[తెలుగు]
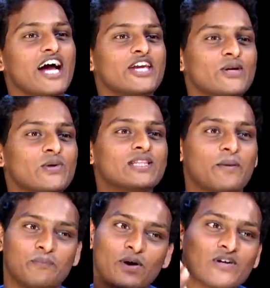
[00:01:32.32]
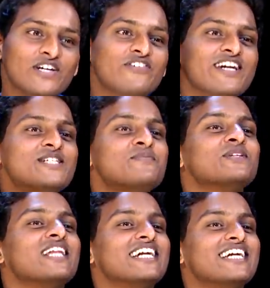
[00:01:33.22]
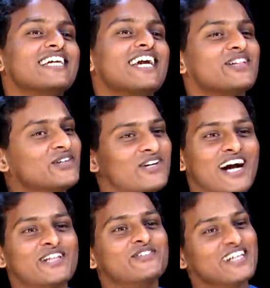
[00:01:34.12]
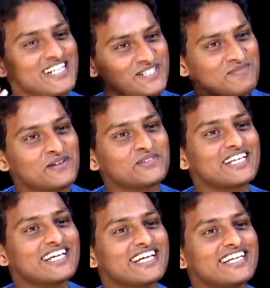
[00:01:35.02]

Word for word: అయ్యో తప్పకుండా ఫ్రెండ్షిప్ ఉందండి ఏదో కాదు ఫ్రెండ్షిపే ఉంది